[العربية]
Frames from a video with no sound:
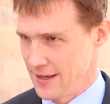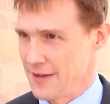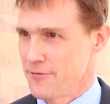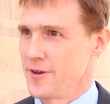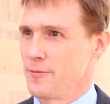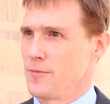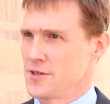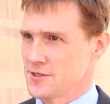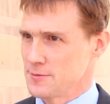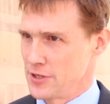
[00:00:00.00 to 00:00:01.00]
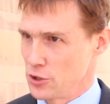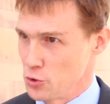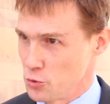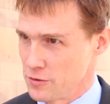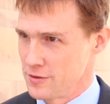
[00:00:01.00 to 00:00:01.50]
افهم مصر
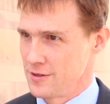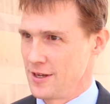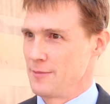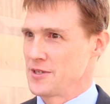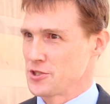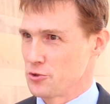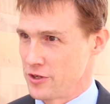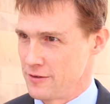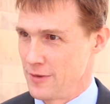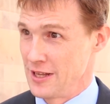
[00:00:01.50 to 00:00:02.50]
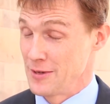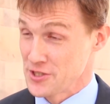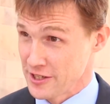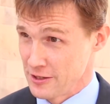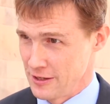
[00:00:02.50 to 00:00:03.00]
بعيون المصريين
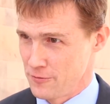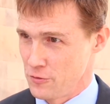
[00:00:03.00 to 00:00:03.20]
المصريين